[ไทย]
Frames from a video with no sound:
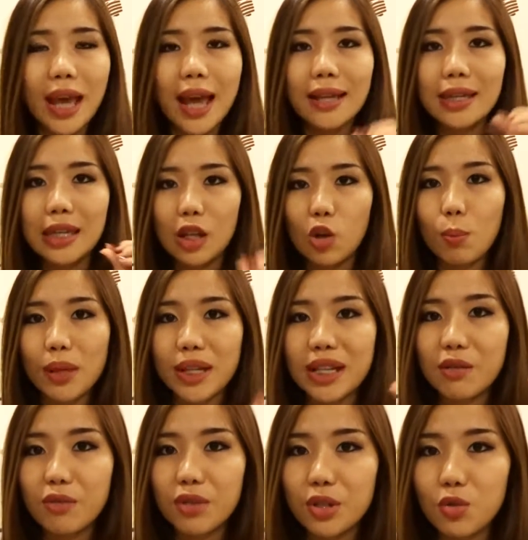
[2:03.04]
กล้าเขียนลงไปใน
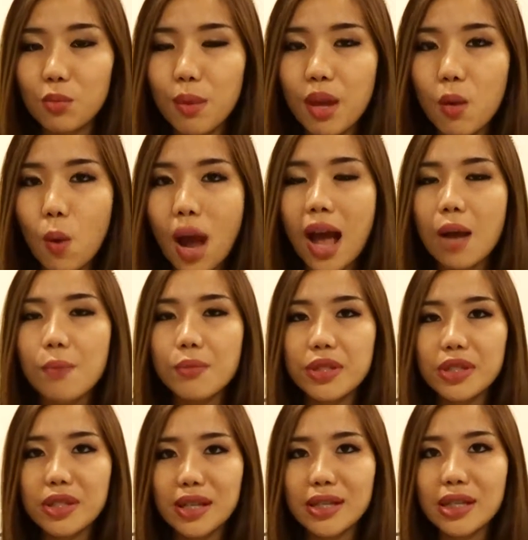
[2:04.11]
เรซูเม่ว่า
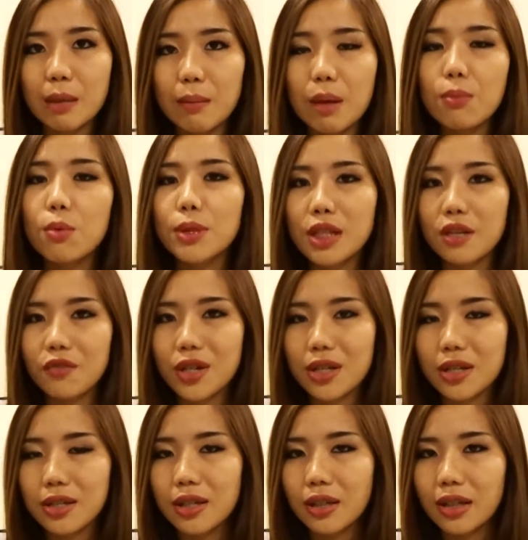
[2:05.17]
ฉันสามารถพูดภาษาฝรั่ง
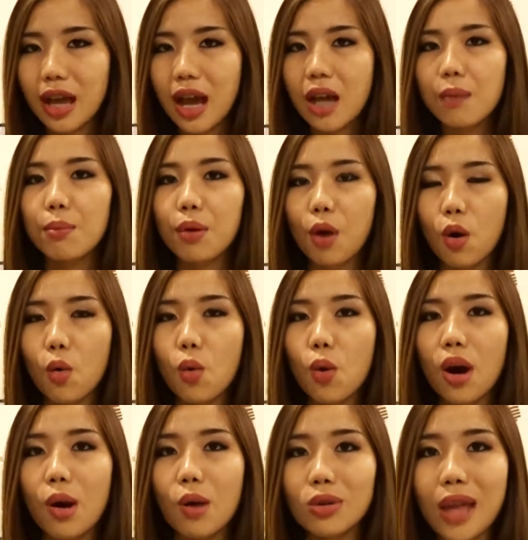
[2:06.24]
เศสได้ เพราะกลัว
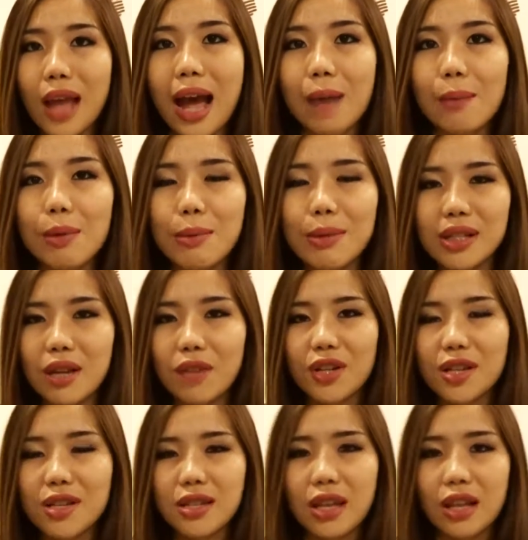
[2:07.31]
เขาถามเป็นภาษาฝ
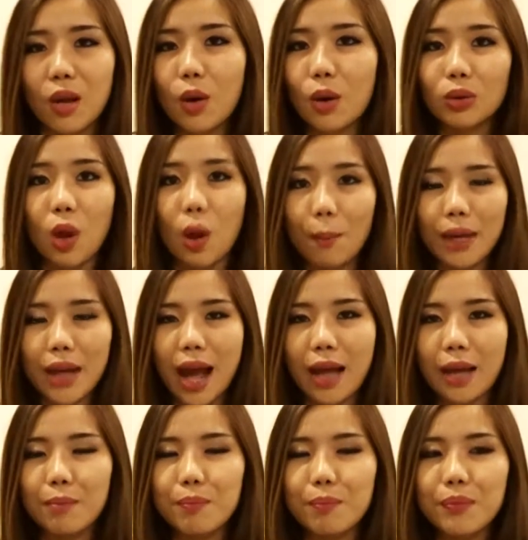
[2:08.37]
รั่งเศสแล้วเราตอบไม่ได้
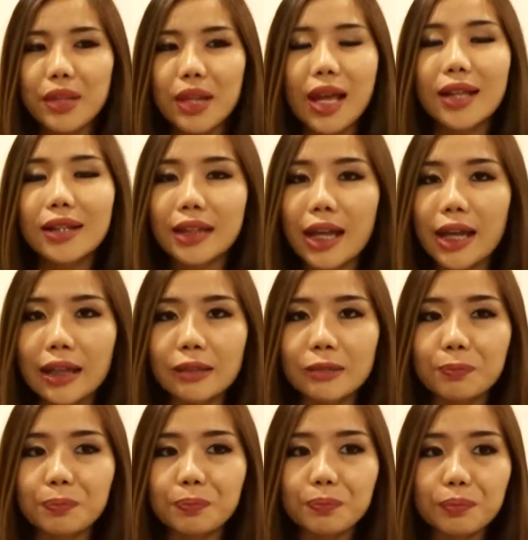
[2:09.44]
แต่
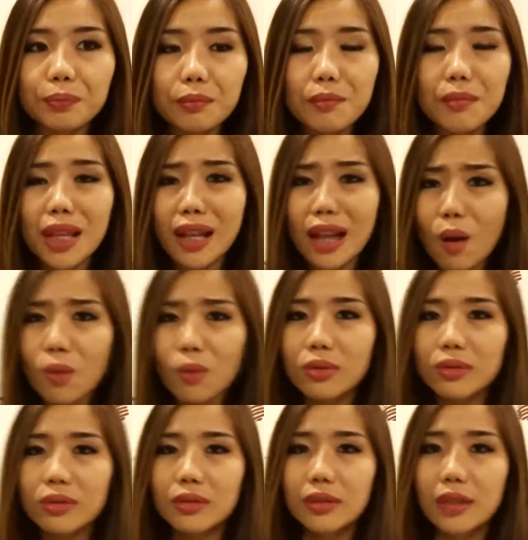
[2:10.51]
แล้ว
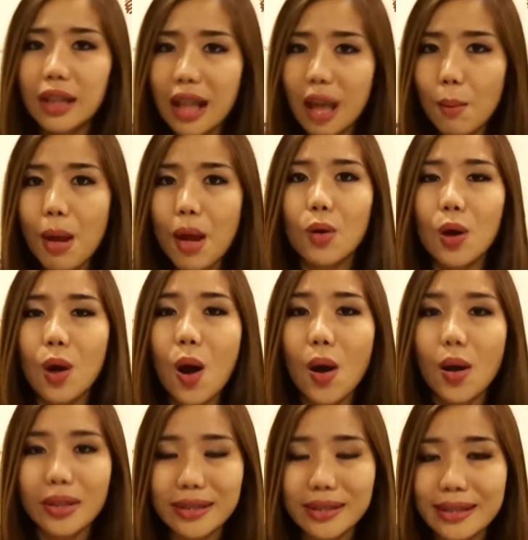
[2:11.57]
แล้วแพลก็
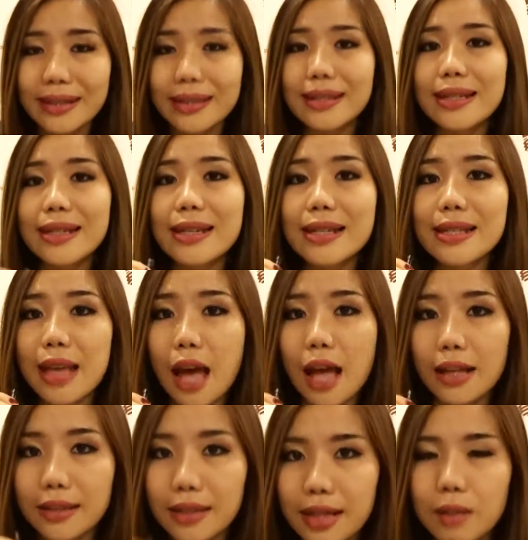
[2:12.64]
คิดที่จะ
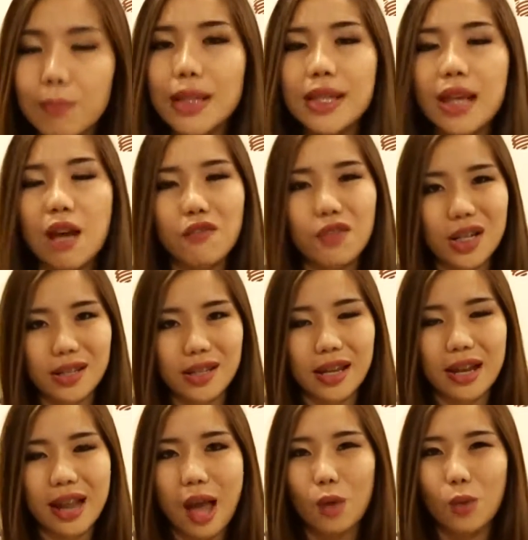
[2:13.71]
ทิ้งภาษาฝรั่งเศส
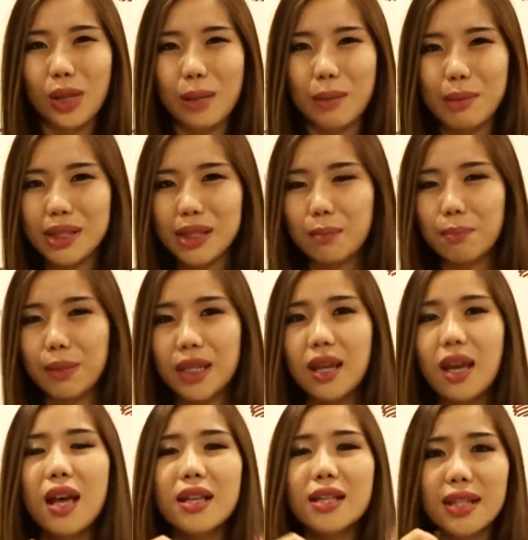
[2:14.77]
แล้วเรียนมา7ปี
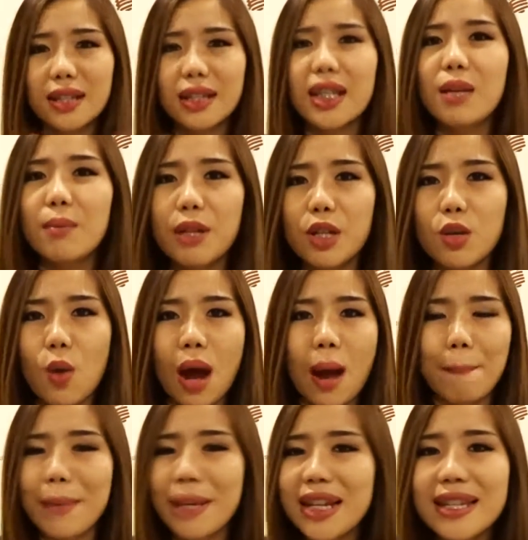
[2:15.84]
ฉันทิ้งไปดีกว่า
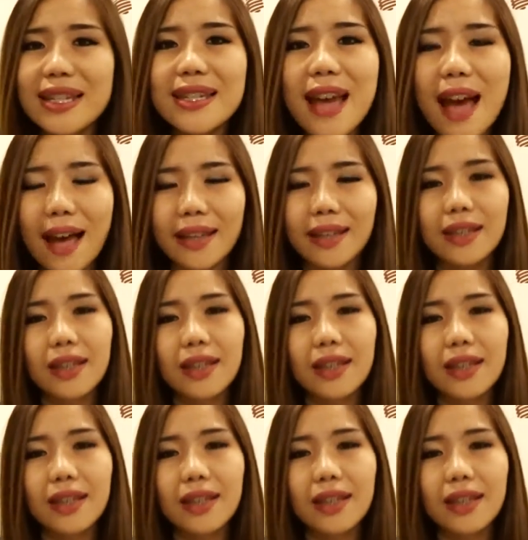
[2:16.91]
ไม่ได้ใช้